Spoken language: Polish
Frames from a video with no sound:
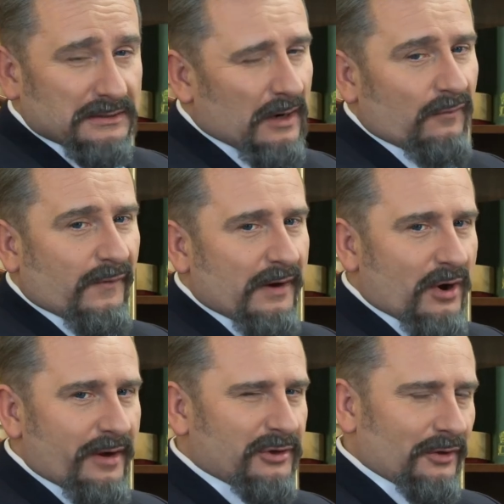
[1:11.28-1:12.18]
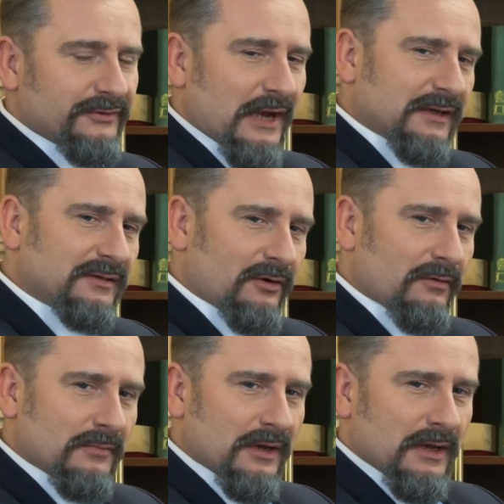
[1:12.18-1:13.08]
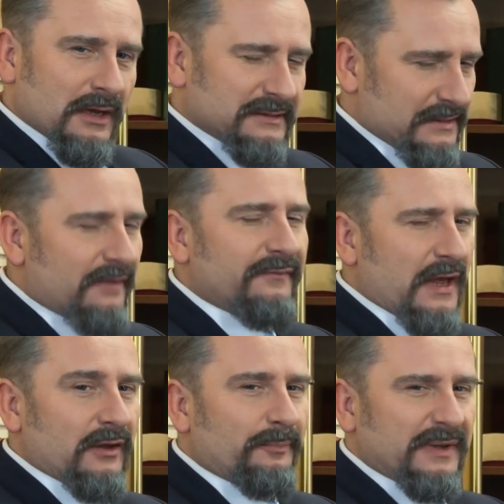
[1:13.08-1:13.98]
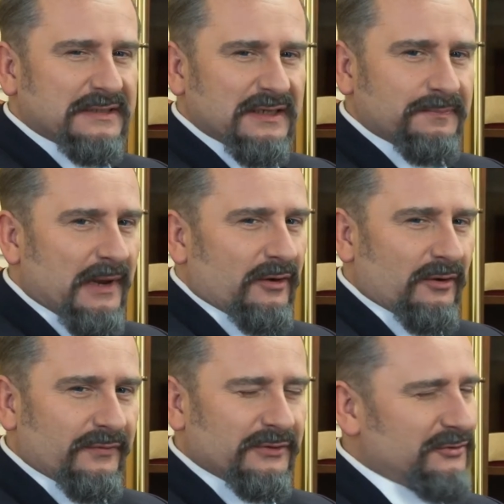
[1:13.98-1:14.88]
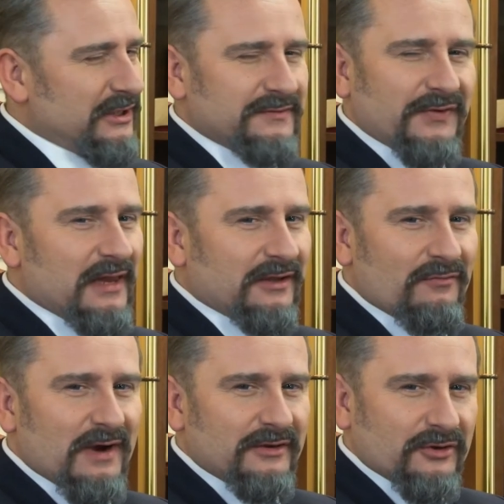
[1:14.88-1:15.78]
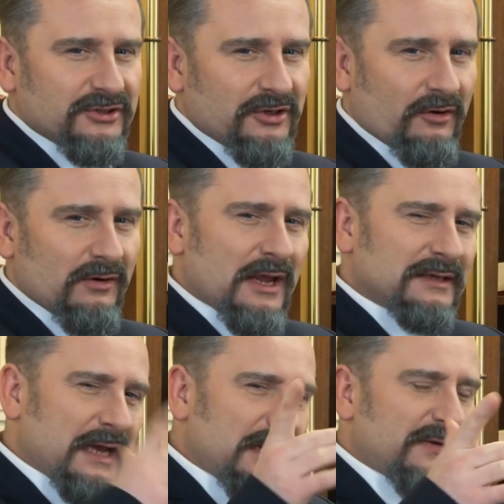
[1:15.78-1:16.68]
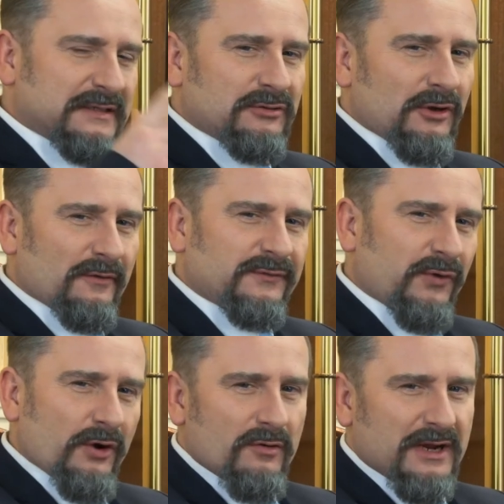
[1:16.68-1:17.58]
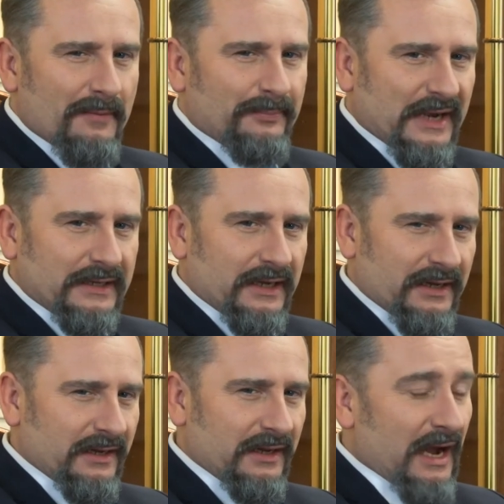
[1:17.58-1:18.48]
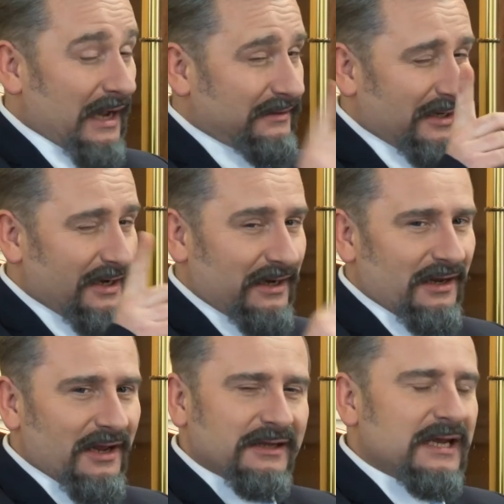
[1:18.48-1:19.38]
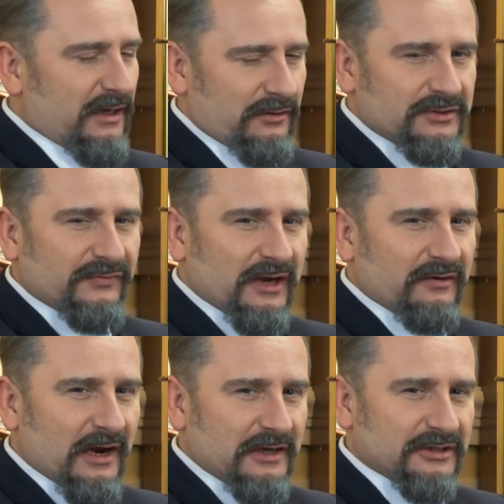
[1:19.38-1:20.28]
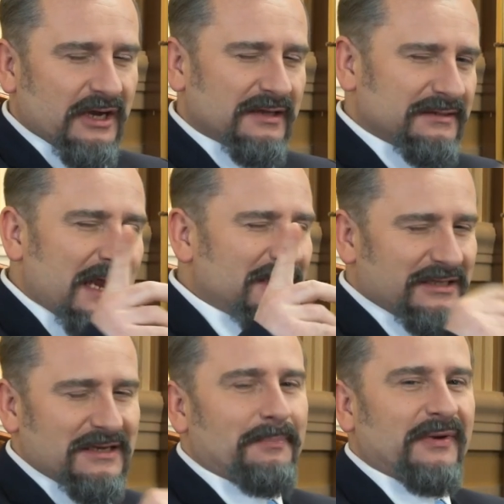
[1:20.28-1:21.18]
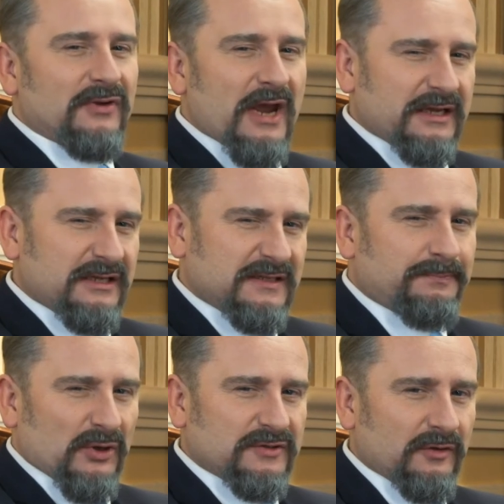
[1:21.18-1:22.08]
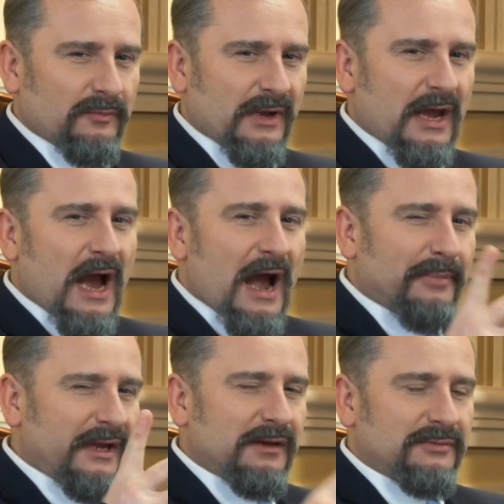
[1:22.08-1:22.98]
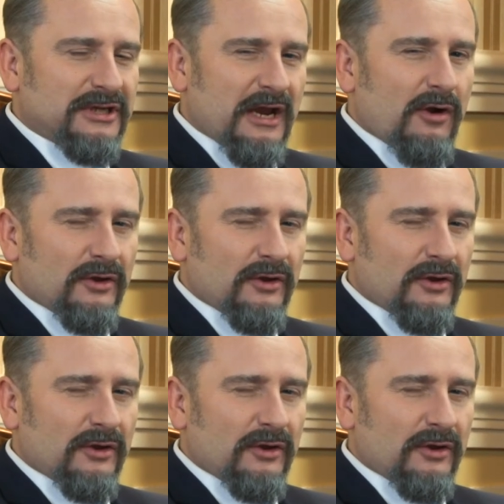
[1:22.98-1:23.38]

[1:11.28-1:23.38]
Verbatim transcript: Zaufaj moim kontaktom. Znam wielu biznesmenów, którzy z wielką radością zainwestują w twoją kampanię. A ty, kiedy już wygrasz, znajdziesz na pewno jakiś sposób, aby im się